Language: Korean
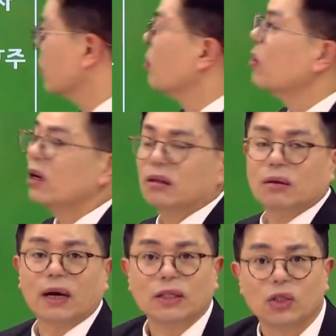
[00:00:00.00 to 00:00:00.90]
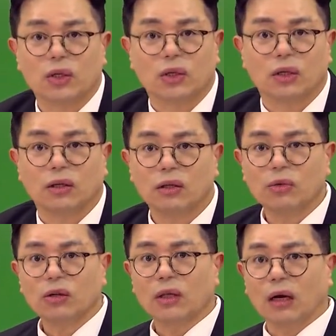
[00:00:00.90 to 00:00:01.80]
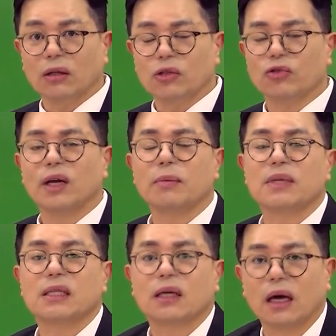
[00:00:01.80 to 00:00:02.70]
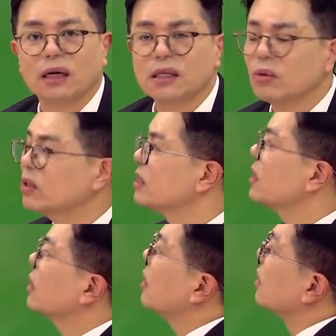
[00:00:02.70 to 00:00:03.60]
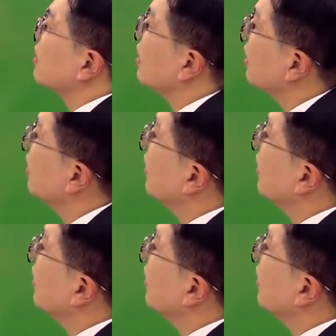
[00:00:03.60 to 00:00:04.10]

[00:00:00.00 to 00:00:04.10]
원 넘어가는 거 맞죠? 그럼 이건 당연히 주택임대차 계약 신고 대상이 되는 게